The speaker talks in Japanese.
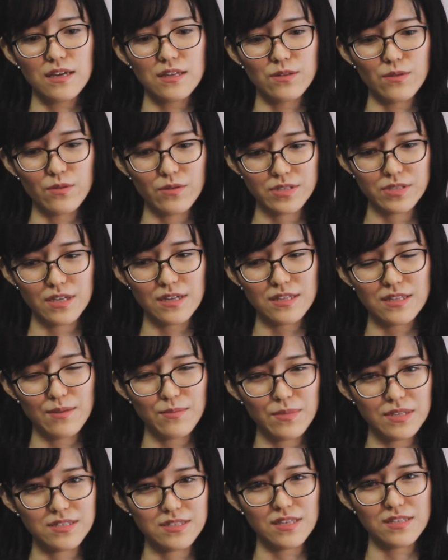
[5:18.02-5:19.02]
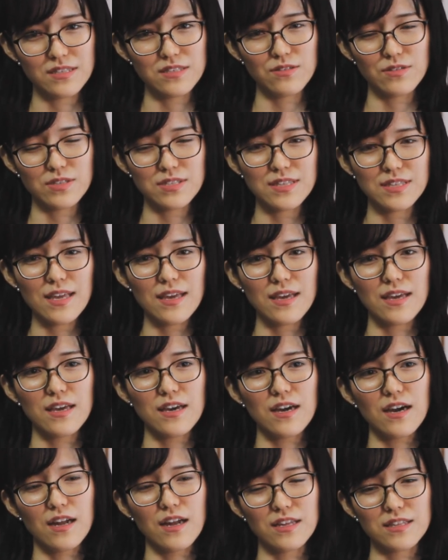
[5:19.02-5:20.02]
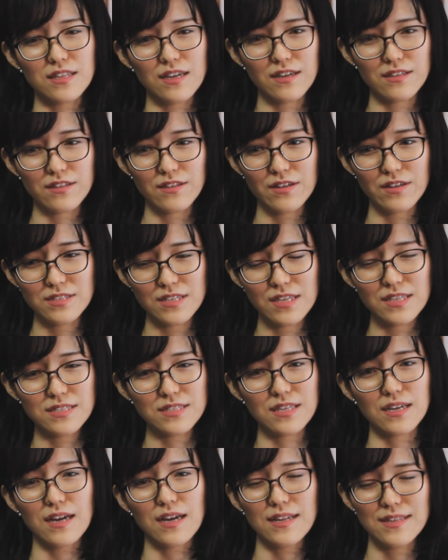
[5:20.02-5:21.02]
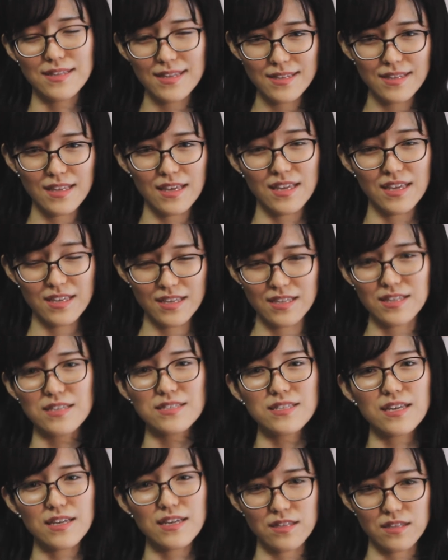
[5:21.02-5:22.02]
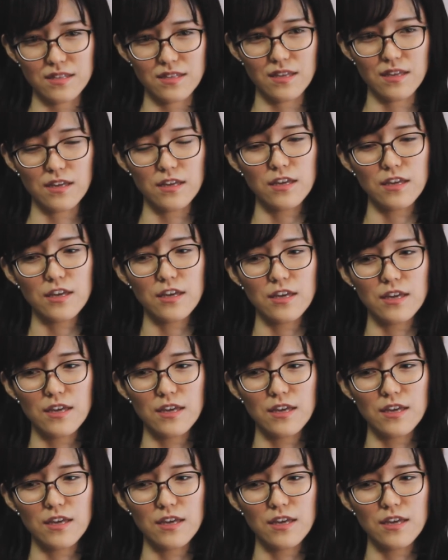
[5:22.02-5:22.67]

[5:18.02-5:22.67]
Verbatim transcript: 残されたメッセージとして、あなた方は全世界に出て行きなさいって